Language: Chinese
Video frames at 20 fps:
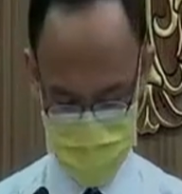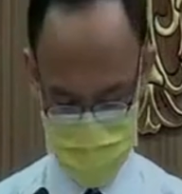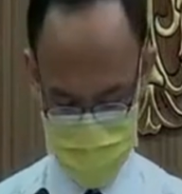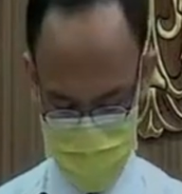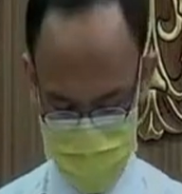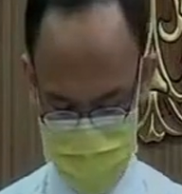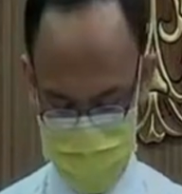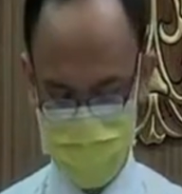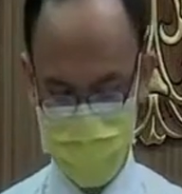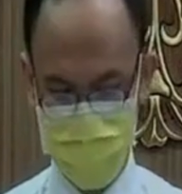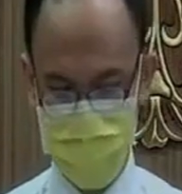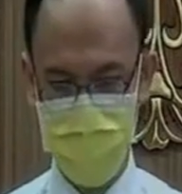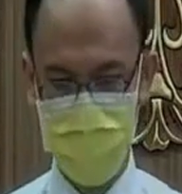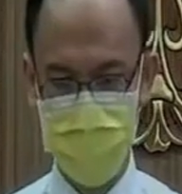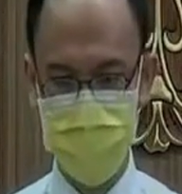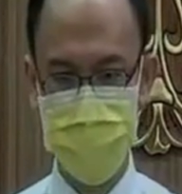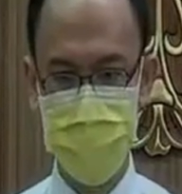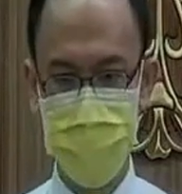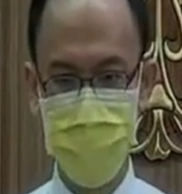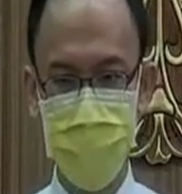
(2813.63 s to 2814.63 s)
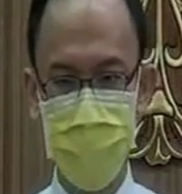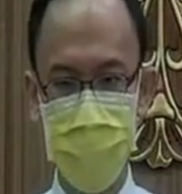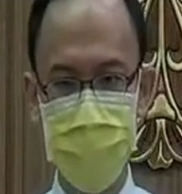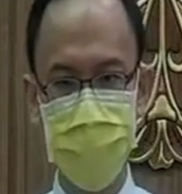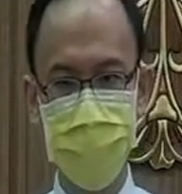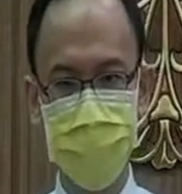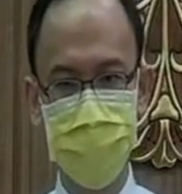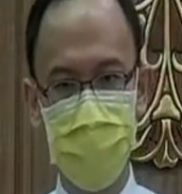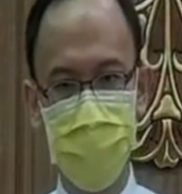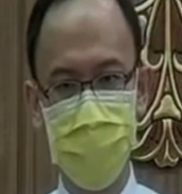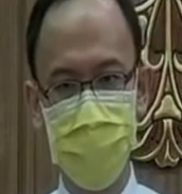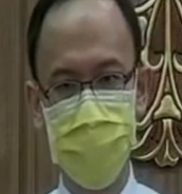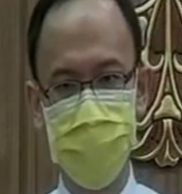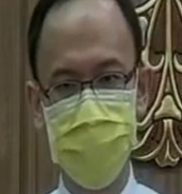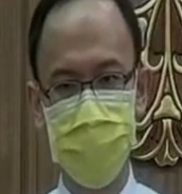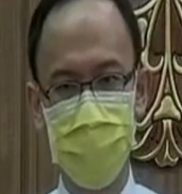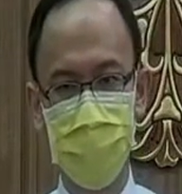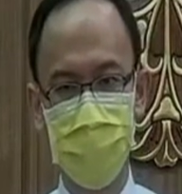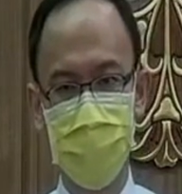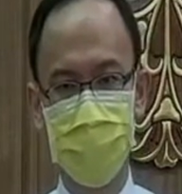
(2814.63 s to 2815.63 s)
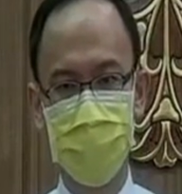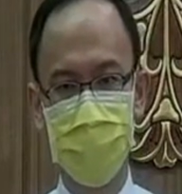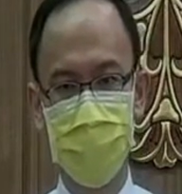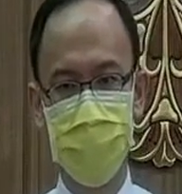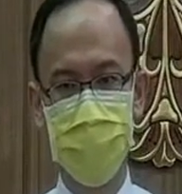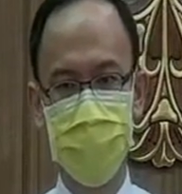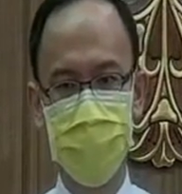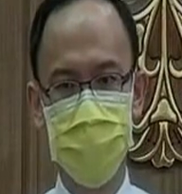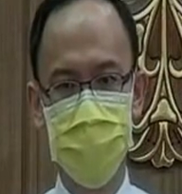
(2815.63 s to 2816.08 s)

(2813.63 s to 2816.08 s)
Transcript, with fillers: 小弟把教会的一些道理传给他，